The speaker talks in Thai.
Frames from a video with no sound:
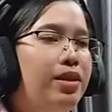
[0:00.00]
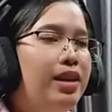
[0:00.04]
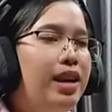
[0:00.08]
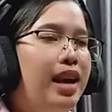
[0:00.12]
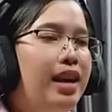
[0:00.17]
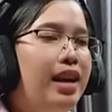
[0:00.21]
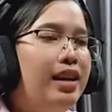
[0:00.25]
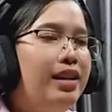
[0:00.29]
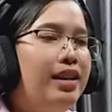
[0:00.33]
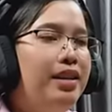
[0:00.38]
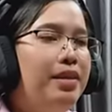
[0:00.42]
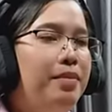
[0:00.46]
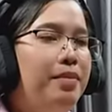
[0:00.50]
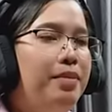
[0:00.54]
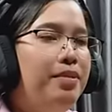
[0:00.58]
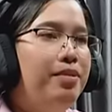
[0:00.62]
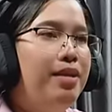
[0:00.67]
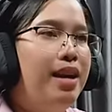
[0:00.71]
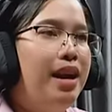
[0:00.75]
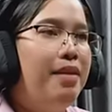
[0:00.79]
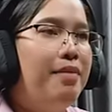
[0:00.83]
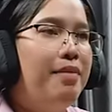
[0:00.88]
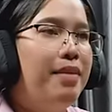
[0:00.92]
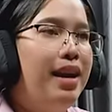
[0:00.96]
สองอย่างที่มิ
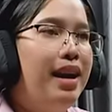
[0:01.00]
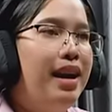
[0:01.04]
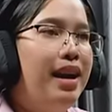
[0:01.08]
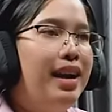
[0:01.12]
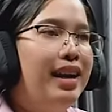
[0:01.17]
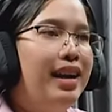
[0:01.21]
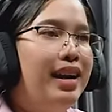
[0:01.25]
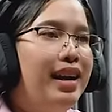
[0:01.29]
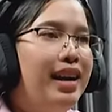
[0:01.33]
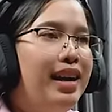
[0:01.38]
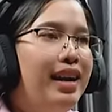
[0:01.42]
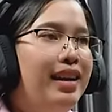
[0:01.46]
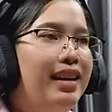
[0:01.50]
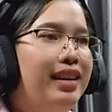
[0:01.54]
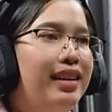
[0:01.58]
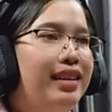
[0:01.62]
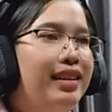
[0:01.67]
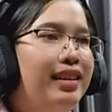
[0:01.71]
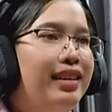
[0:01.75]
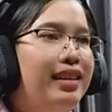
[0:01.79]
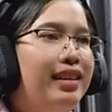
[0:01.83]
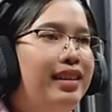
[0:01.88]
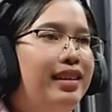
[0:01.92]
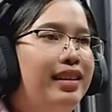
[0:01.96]
วได้มาค่ะ
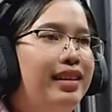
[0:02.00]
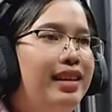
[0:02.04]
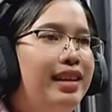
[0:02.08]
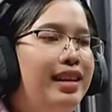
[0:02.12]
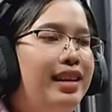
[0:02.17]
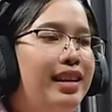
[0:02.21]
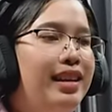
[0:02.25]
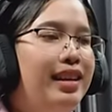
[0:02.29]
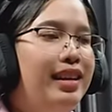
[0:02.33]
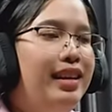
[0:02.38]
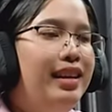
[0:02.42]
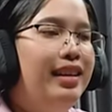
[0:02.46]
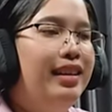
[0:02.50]
นี่